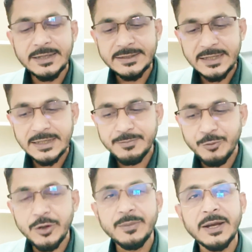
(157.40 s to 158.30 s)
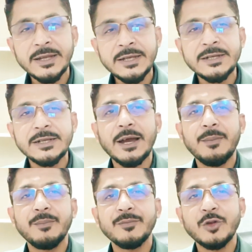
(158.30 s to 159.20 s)
যে পরিমাণ
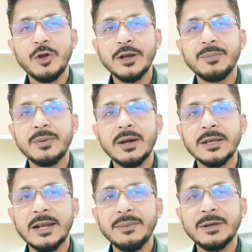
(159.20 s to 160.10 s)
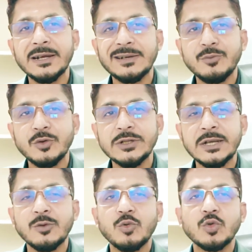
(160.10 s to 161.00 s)
ইনকাম ধরেন আপনার গ্রামের একটা
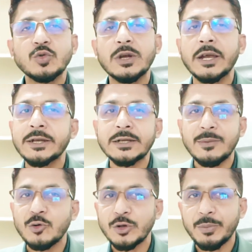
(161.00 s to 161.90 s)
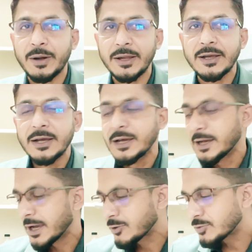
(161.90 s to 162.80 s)
প্রতিষ্ঠানে কত টাকা ইনকাম হতে পারে
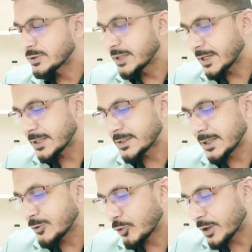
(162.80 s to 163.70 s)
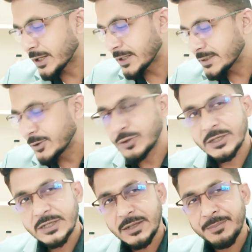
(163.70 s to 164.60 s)
এখন সেই ক্ষেত্রে ধরে রাখেন যে
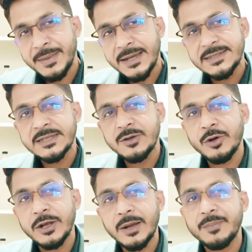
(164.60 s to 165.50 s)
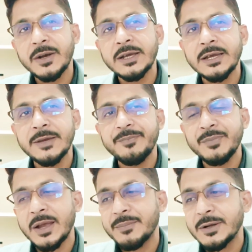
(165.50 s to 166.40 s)
ওইটার সাথে ম্যাচ করে আপনাকে
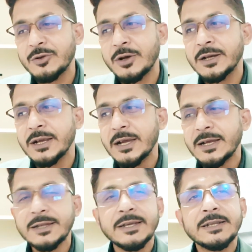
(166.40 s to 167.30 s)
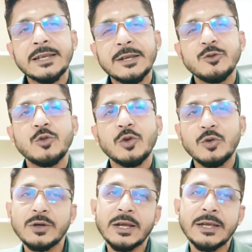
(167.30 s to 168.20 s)
আপনার ধরেন দেড় থেকে দুই
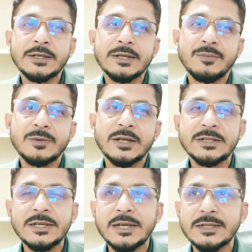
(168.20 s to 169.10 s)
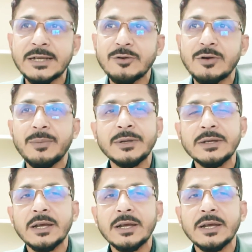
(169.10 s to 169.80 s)
লক্ষ টাকা ইনকাম দিলে ঠিক আছে এখন আপনি